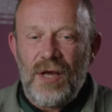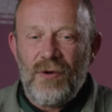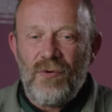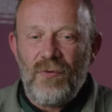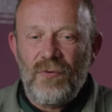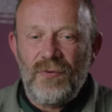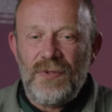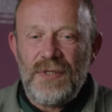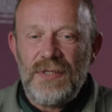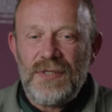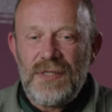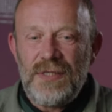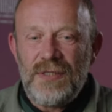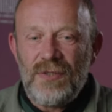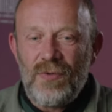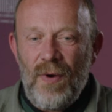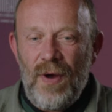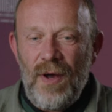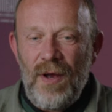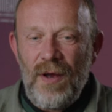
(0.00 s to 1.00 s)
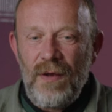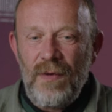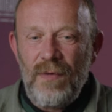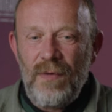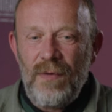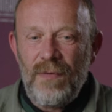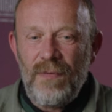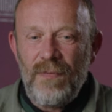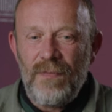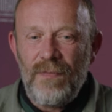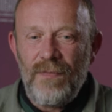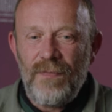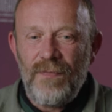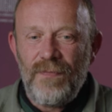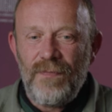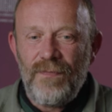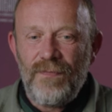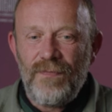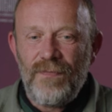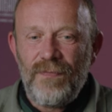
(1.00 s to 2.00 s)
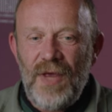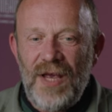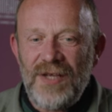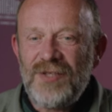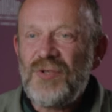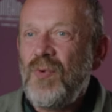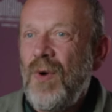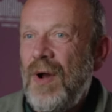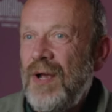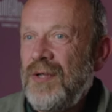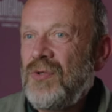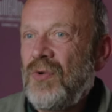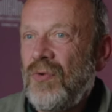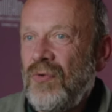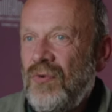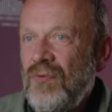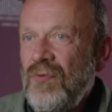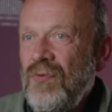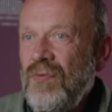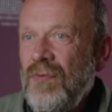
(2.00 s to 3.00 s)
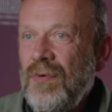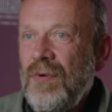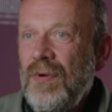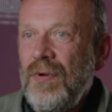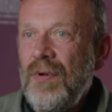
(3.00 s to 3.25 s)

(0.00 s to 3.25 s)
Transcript: raconte des histoires, à soi surtout,